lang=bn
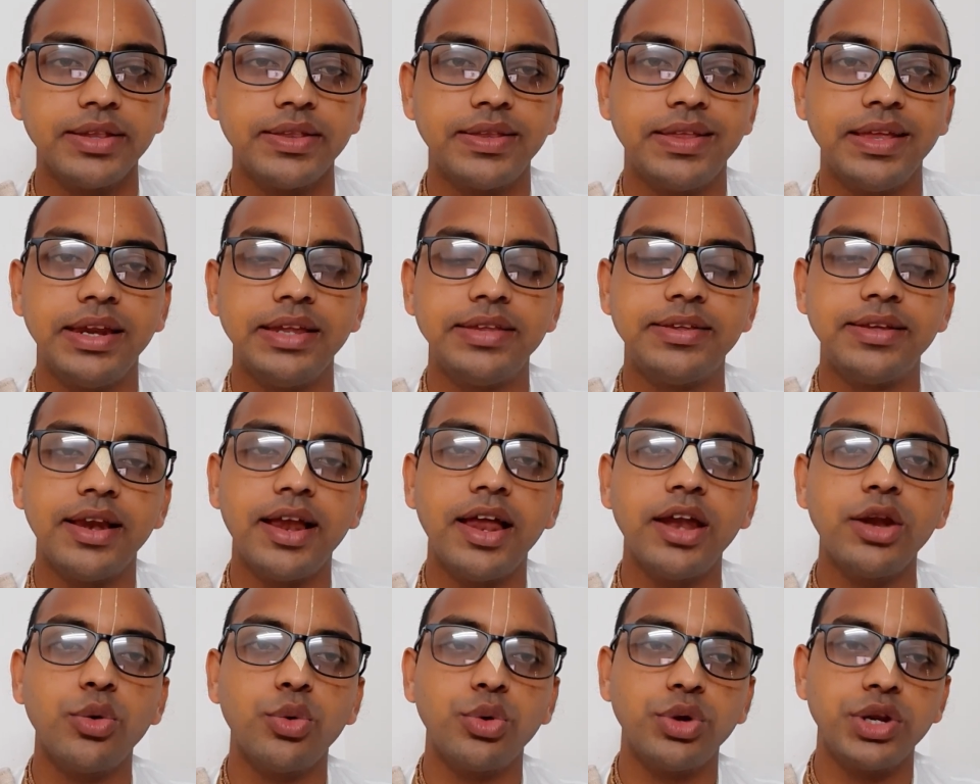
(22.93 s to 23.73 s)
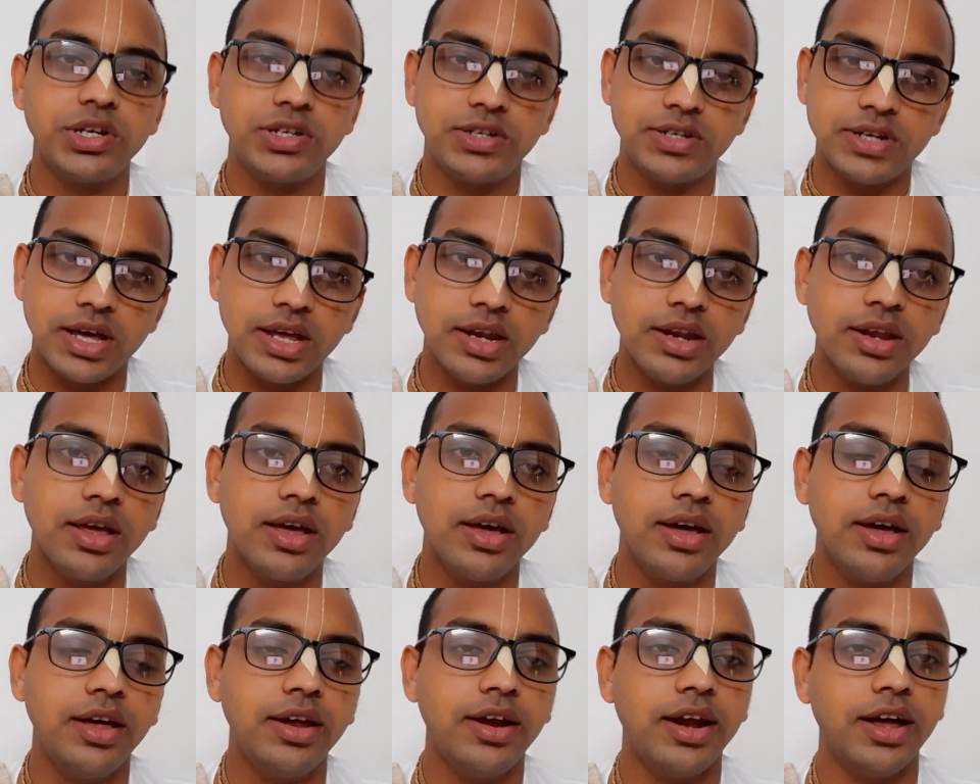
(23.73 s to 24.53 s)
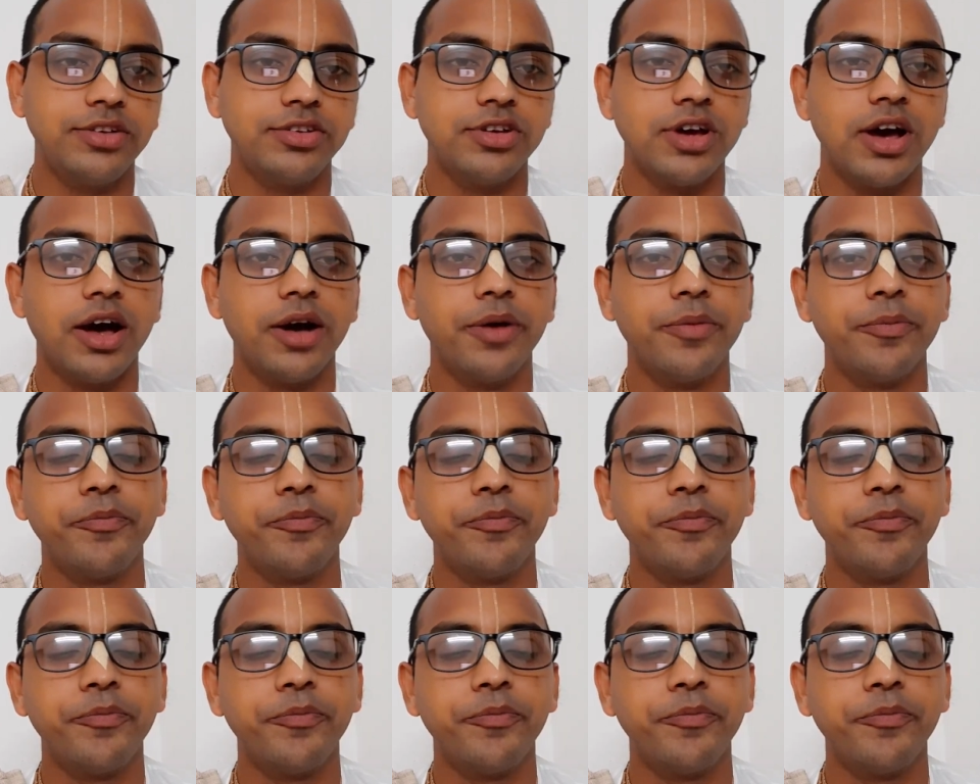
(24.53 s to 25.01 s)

তিনি ছিলেন উড়িষ্যার রাজা